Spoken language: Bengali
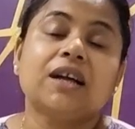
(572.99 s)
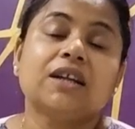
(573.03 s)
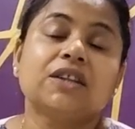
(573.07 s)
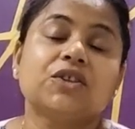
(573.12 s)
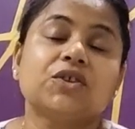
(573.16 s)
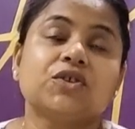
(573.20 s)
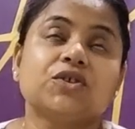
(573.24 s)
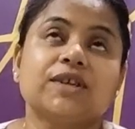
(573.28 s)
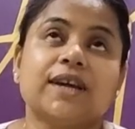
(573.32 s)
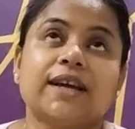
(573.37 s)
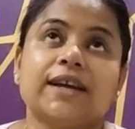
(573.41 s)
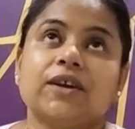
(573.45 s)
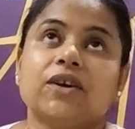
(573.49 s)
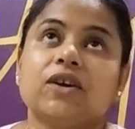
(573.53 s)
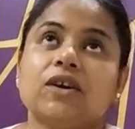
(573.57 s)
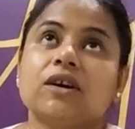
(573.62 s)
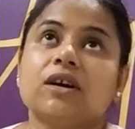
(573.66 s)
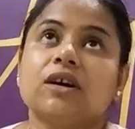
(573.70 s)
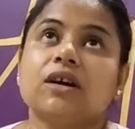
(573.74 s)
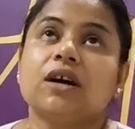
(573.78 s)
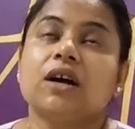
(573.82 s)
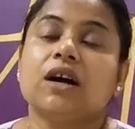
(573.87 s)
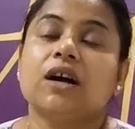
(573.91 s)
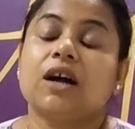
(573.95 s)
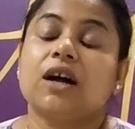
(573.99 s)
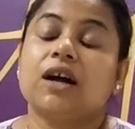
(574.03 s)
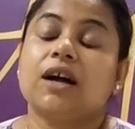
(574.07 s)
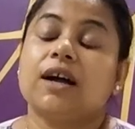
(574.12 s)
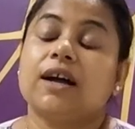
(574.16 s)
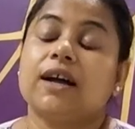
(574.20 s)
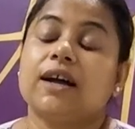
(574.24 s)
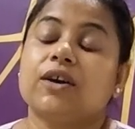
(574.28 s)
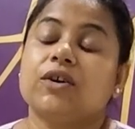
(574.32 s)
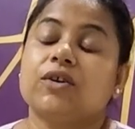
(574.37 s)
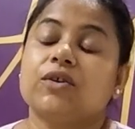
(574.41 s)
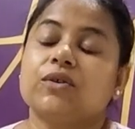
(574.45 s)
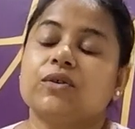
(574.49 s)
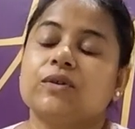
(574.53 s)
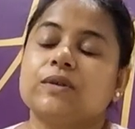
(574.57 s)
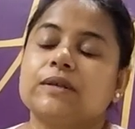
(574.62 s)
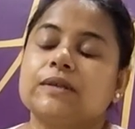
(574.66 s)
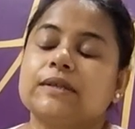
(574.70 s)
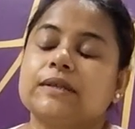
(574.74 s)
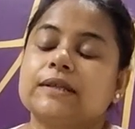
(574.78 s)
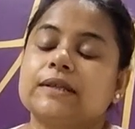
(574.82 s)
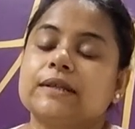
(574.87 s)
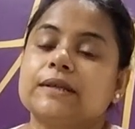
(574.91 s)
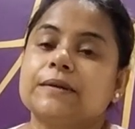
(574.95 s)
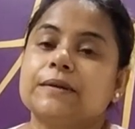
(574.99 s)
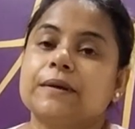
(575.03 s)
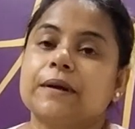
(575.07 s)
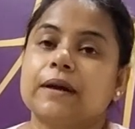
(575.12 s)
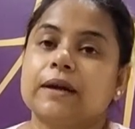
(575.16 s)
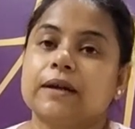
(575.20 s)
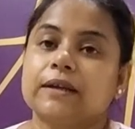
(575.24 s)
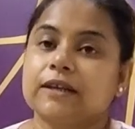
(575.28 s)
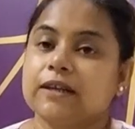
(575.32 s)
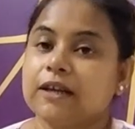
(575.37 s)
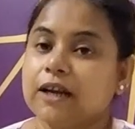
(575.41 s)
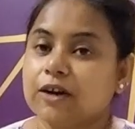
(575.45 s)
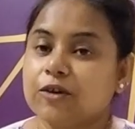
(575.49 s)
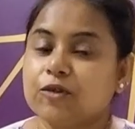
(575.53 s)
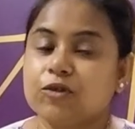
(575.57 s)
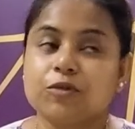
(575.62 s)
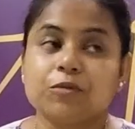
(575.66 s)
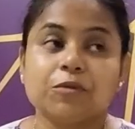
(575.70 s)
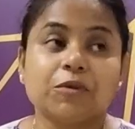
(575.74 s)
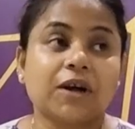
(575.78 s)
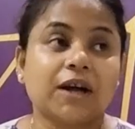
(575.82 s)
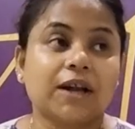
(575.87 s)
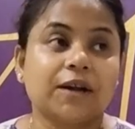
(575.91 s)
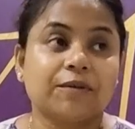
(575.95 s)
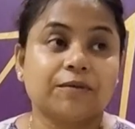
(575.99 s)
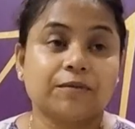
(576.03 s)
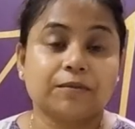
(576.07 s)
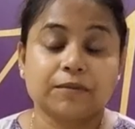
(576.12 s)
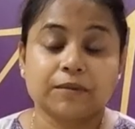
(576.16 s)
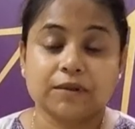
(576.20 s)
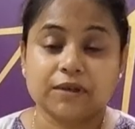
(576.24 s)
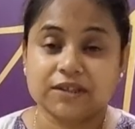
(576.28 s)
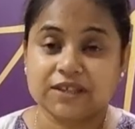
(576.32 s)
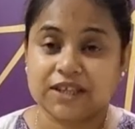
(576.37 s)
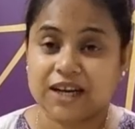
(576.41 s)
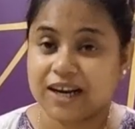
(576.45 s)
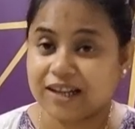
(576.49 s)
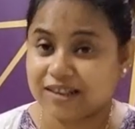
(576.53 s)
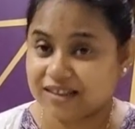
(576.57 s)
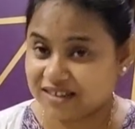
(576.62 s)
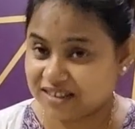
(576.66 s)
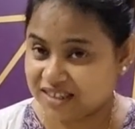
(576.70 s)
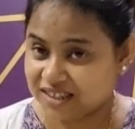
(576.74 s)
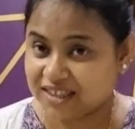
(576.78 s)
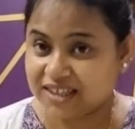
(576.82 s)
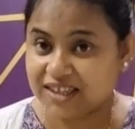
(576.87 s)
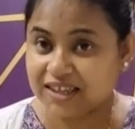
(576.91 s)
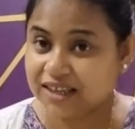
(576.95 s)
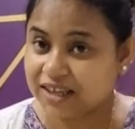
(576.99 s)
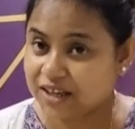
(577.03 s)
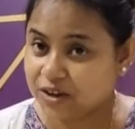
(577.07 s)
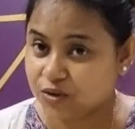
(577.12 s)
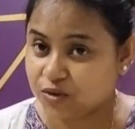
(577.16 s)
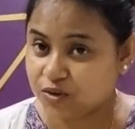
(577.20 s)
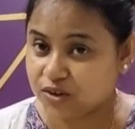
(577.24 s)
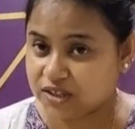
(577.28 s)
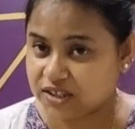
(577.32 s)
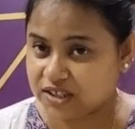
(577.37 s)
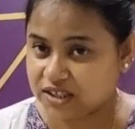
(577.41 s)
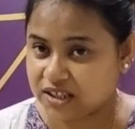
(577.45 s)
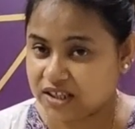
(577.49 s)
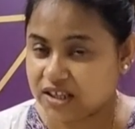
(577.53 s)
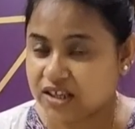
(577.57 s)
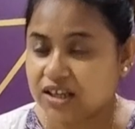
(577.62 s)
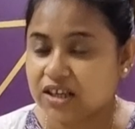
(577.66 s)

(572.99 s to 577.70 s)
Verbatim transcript: তো যাই হোক হ্যাঁ, এখন হচ্ছে ডিনার হ্যাঁ, করবো আর সারাদিন যে কী কী করেছি